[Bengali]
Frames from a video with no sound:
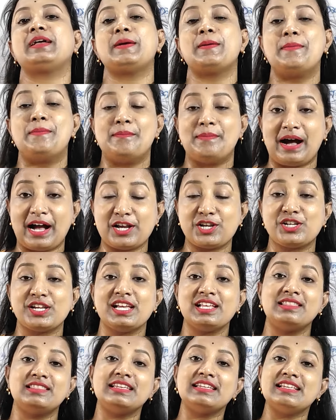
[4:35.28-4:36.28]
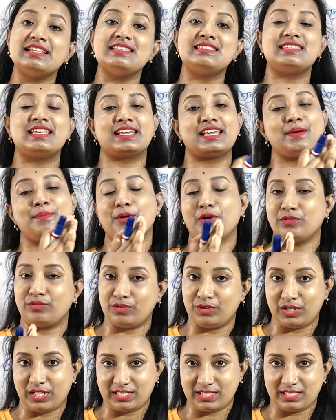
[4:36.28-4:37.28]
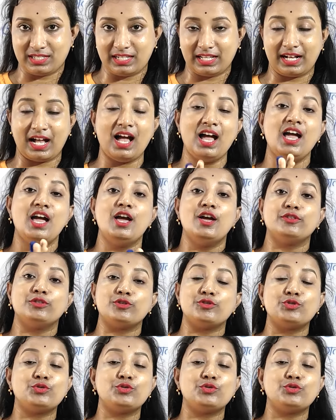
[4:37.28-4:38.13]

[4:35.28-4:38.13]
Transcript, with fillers: প্রত্যেক মাসে তিরিশ থেকে পঁয়ত্রিশ হাজার টাকা তো